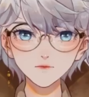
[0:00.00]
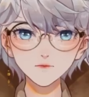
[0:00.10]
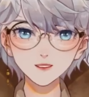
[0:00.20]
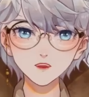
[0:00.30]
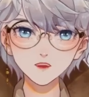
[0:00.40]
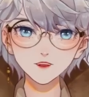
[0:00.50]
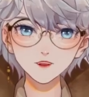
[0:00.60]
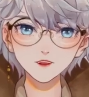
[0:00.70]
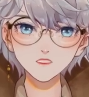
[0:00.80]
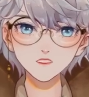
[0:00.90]
그녀가
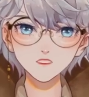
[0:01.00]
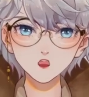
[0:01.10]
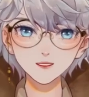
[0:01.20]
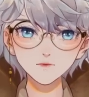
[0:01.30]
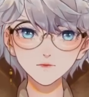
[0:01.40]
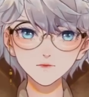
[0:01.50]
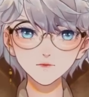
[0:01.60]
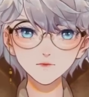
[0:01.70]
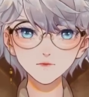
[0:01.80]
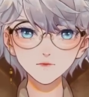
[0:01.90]
겪었을 일들을
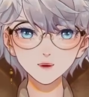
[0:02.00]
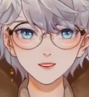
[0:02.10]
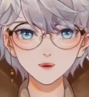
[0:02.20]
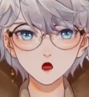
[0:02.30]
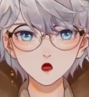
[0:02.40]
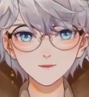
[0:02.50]
상상하게